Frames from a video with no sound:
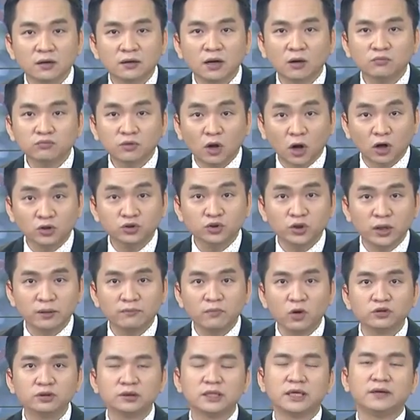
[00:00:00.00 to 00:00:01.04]
không có
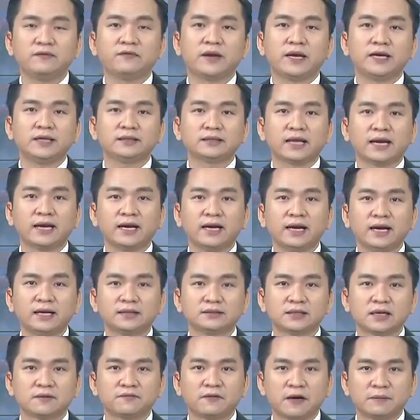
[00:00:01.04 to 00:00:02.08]
chuyên môn gì về y tế hay
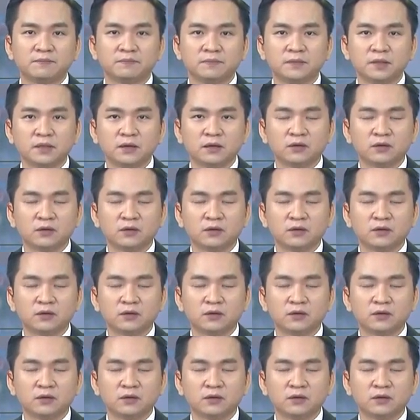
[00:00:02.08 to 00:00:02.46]
là dược phẩm,